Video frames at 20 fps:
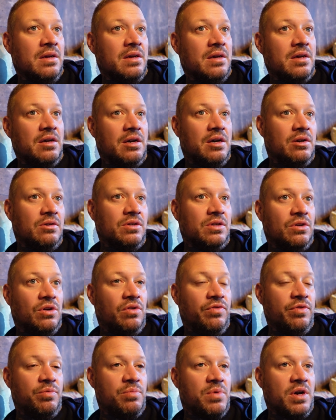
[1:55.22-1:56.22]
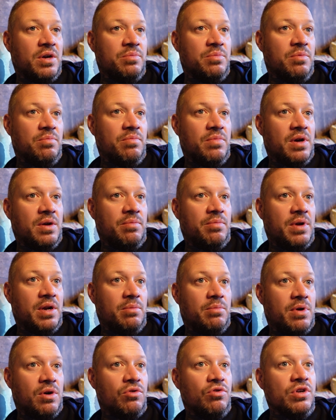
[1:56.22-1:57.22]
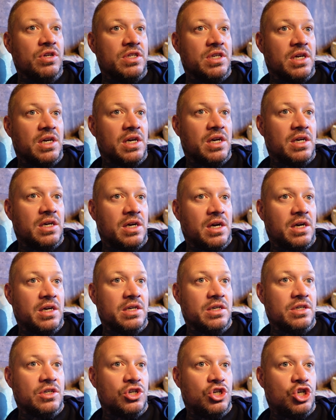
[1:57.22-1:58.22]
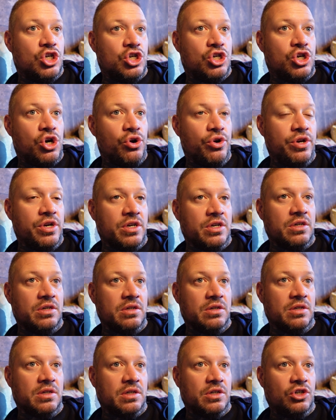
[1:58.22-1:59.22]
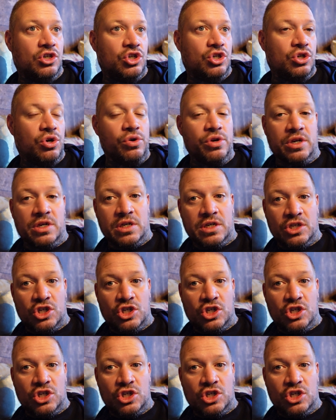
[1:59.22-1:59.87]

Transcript: Ja, und dann hoffe ich, mache ich mit meiner Marisa einen schönen, einen schönen,